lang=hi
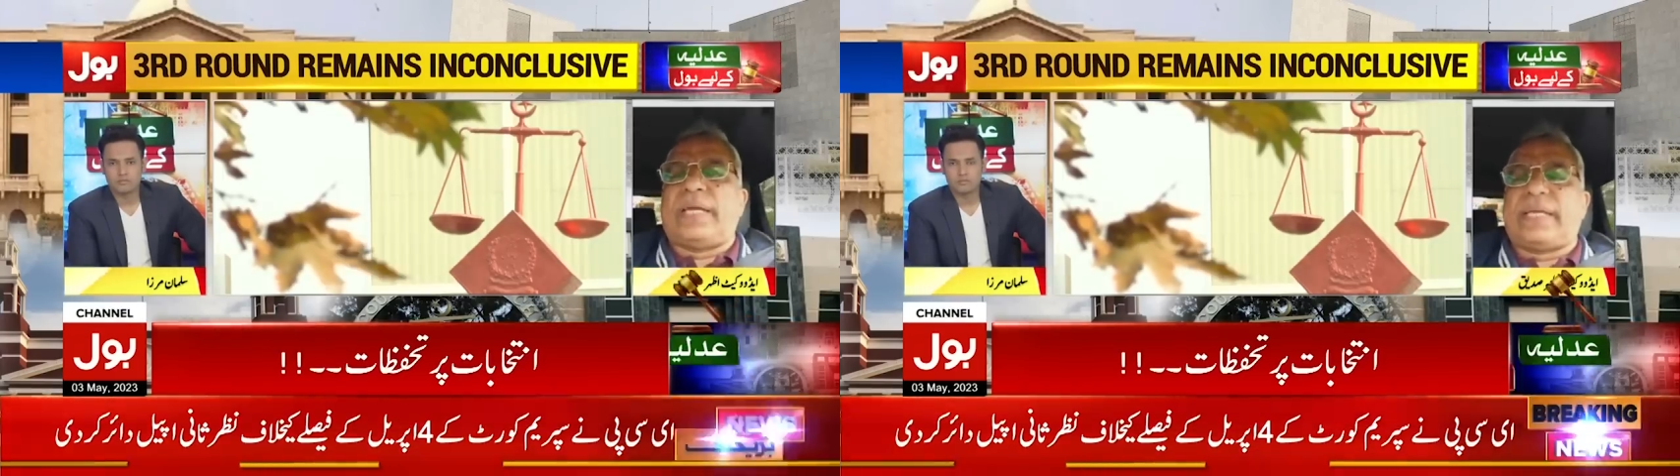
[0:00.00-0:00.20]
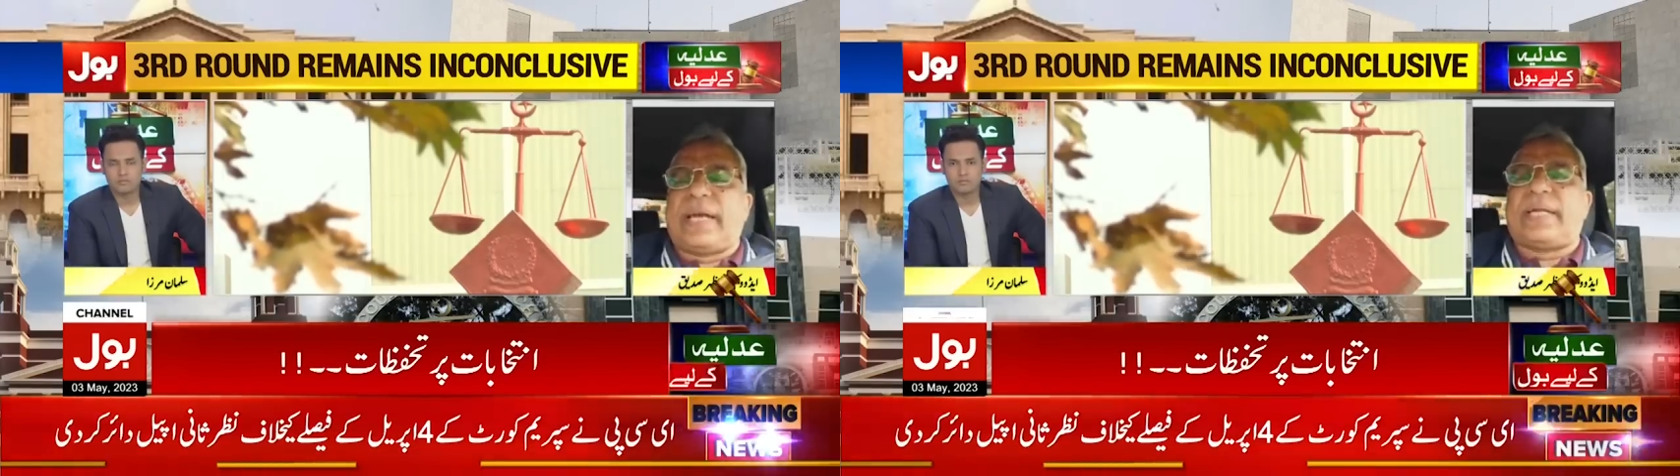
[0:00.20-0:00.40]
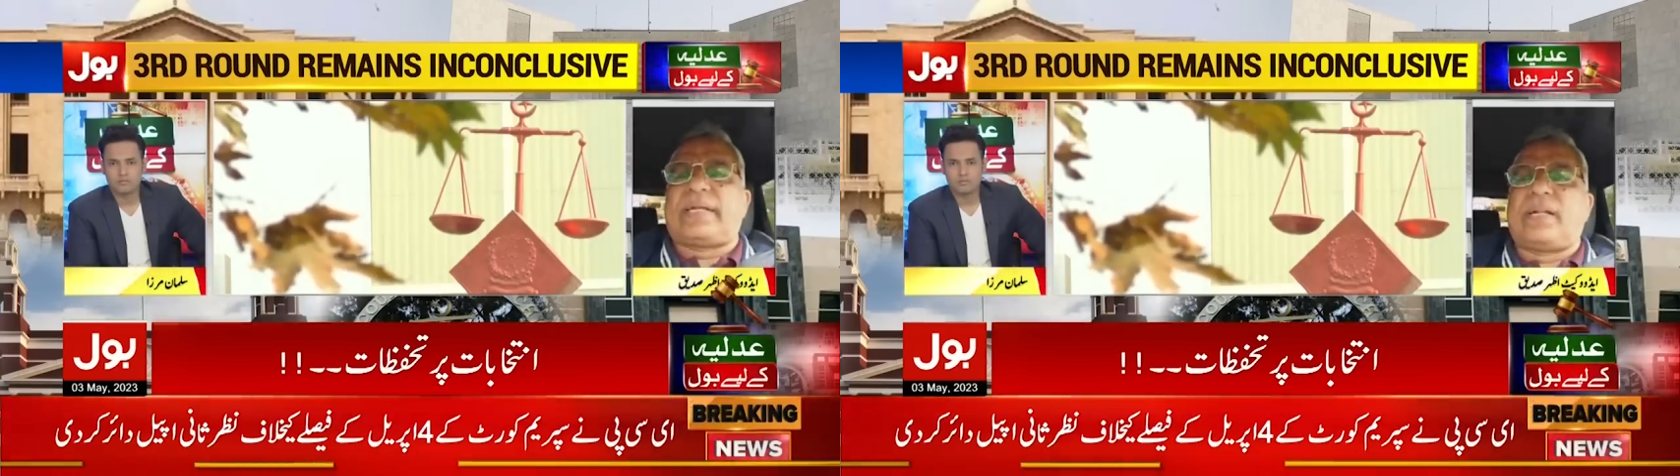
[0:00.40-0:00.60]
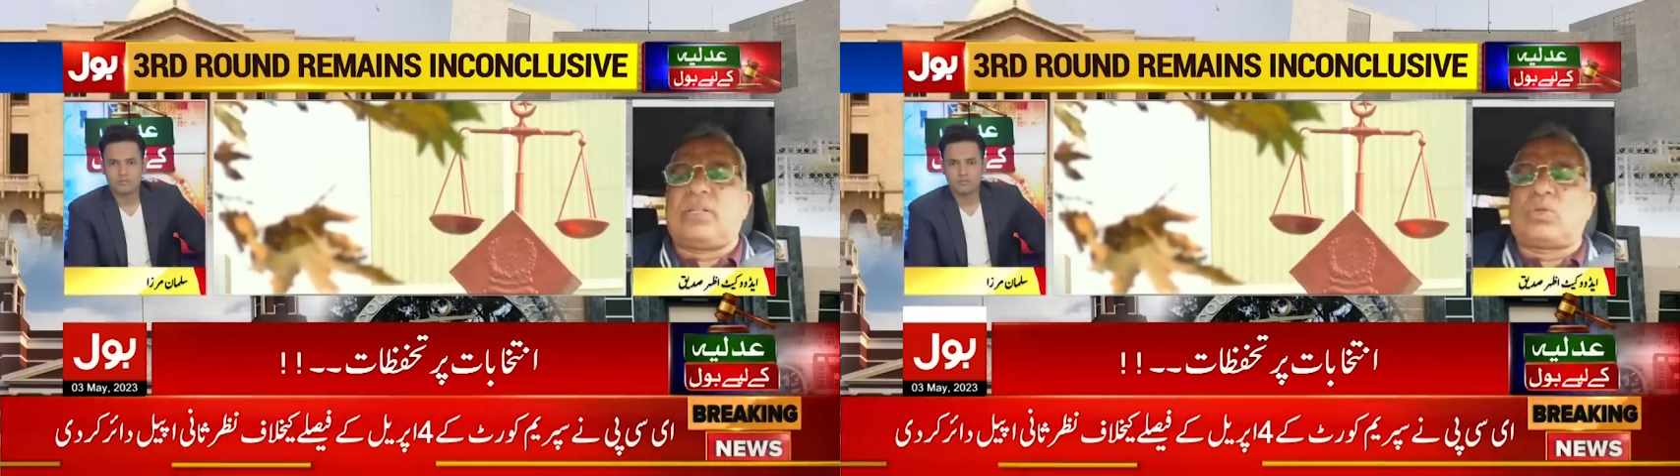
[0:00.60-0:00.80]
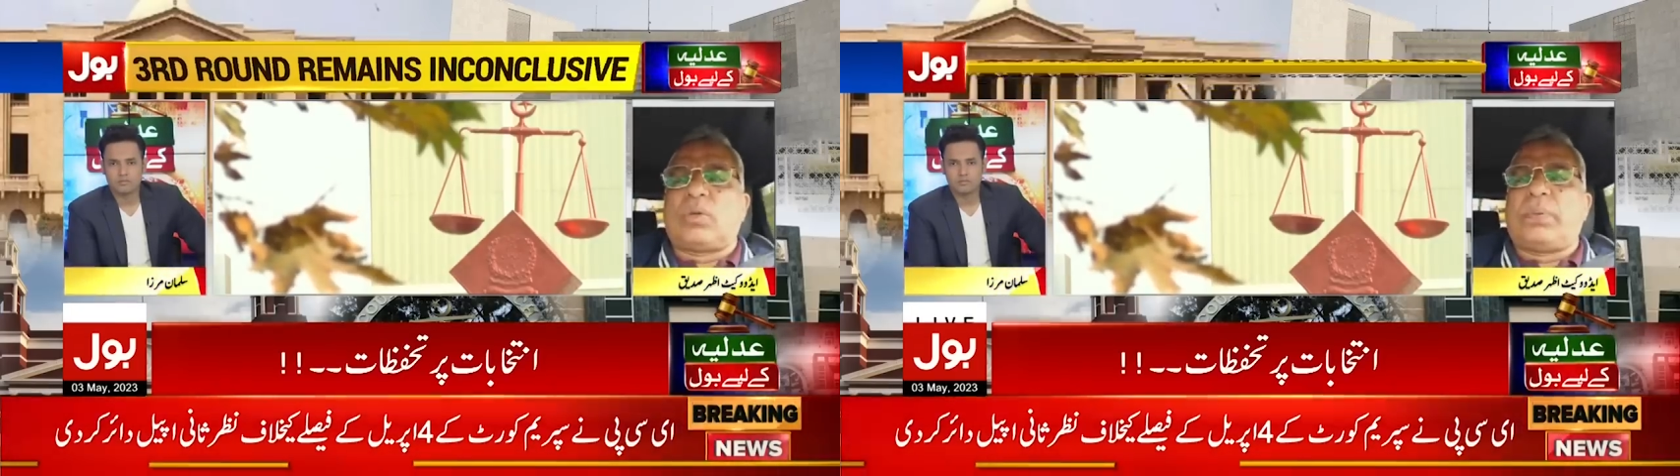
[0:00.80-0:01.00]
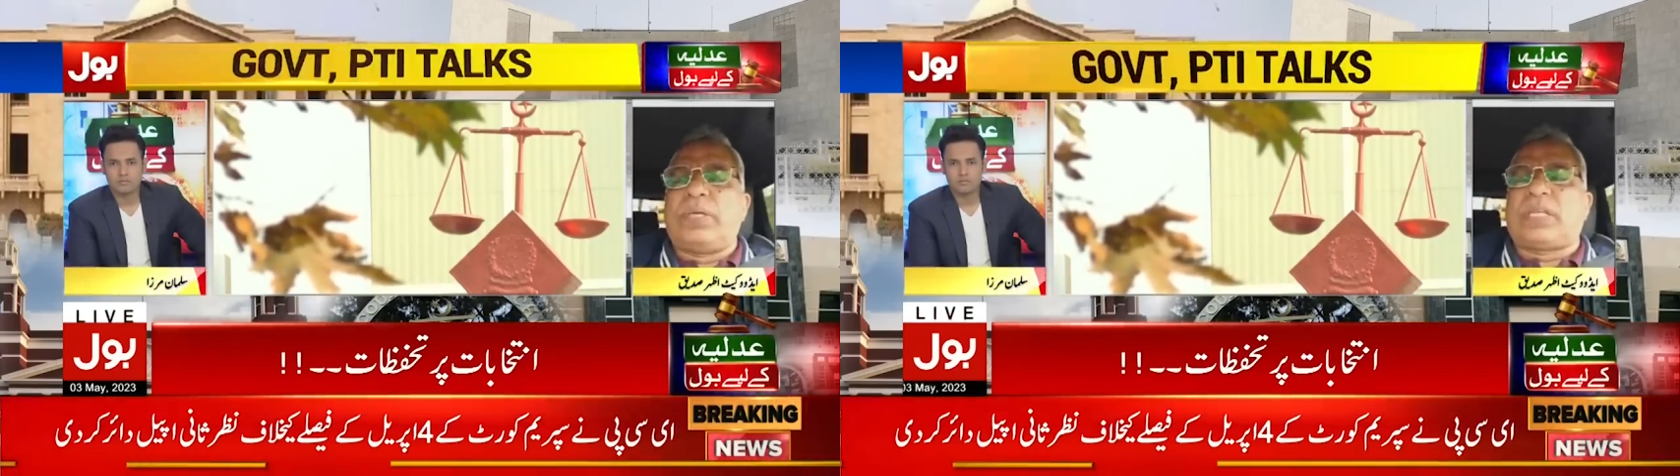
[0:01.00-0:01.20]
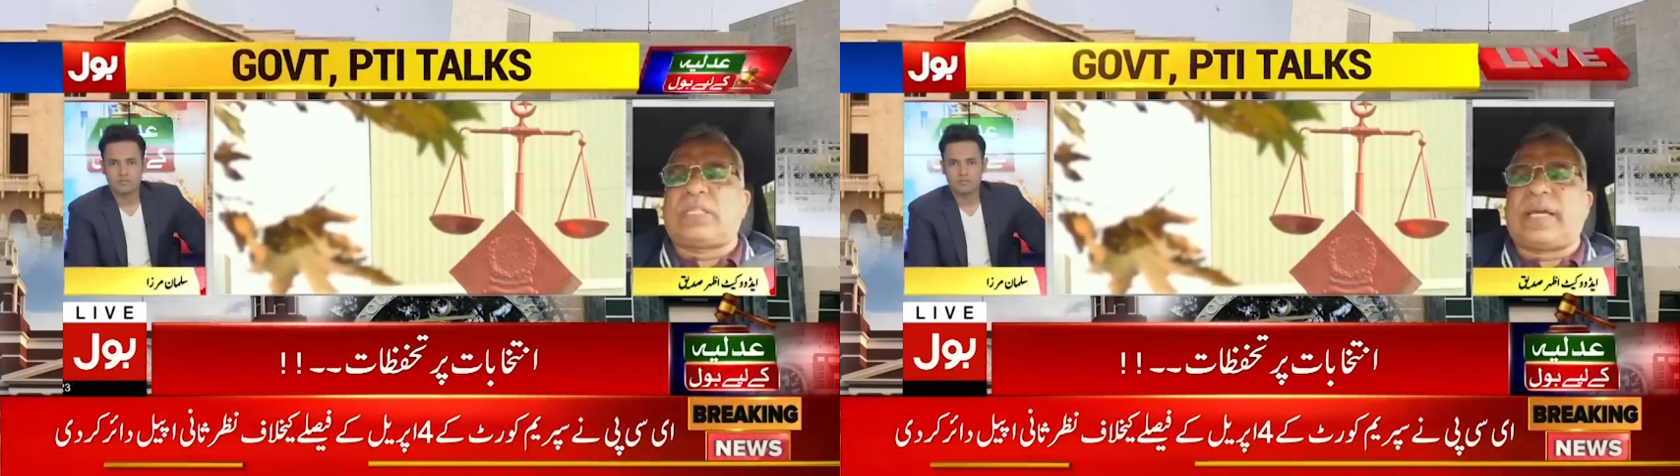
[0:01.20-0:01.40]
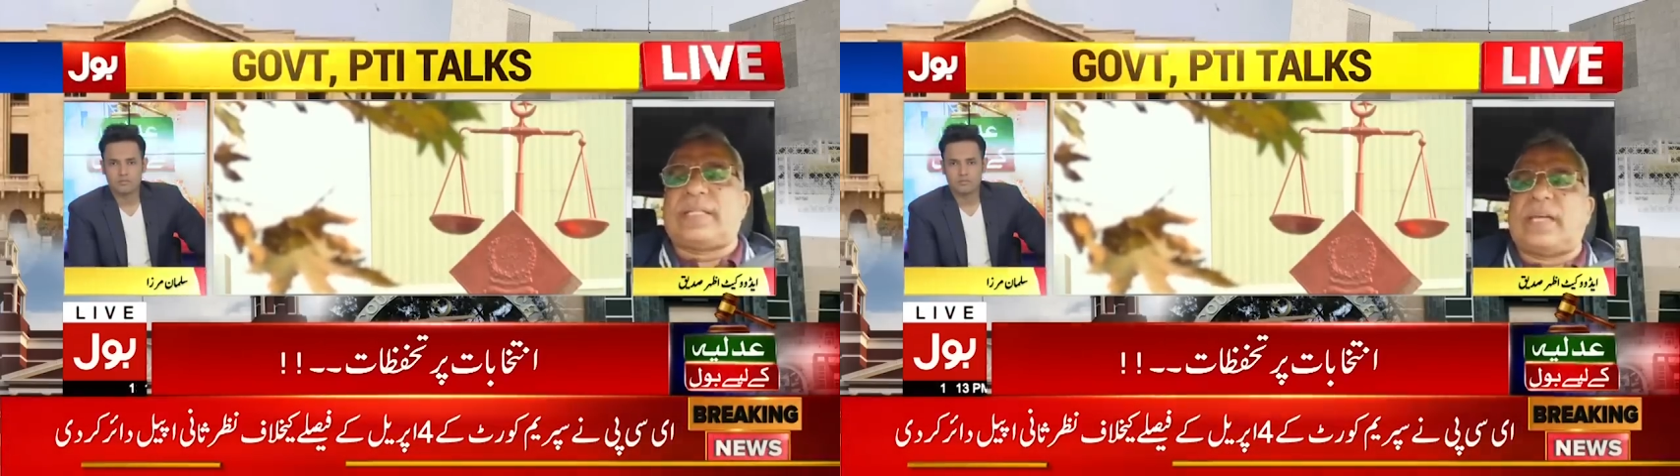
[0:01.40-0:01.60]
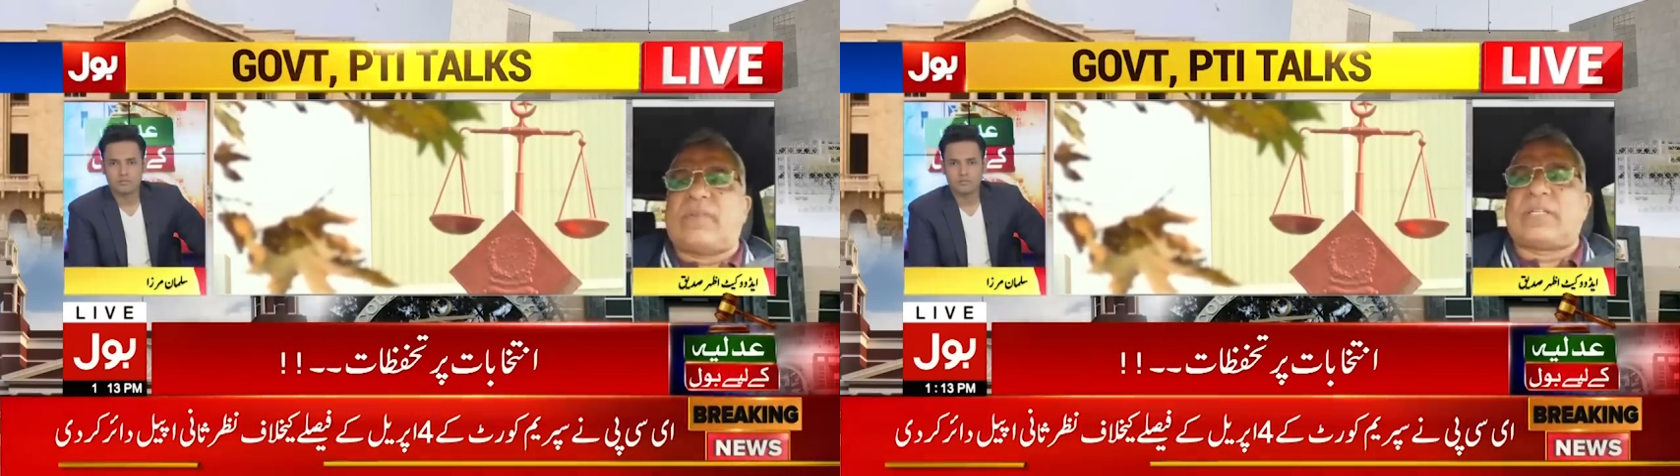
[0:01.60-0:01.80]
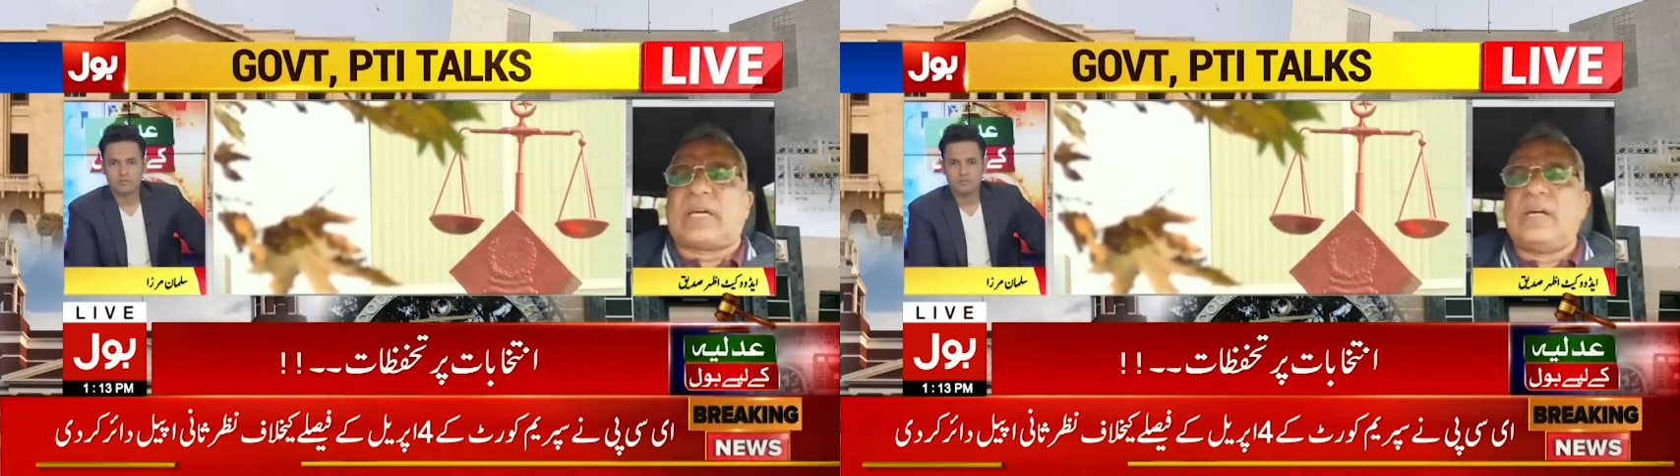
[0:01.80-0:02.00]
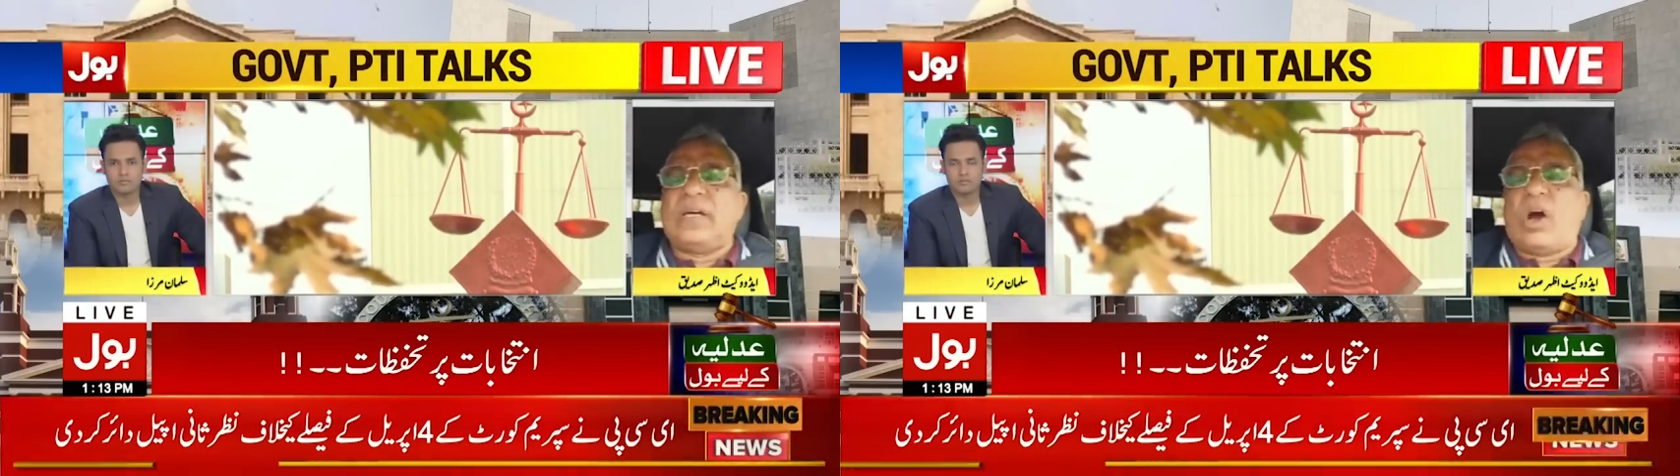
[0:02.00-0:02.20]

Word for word: आइन के आर्टिकल 220 के तहत दिया हुआ था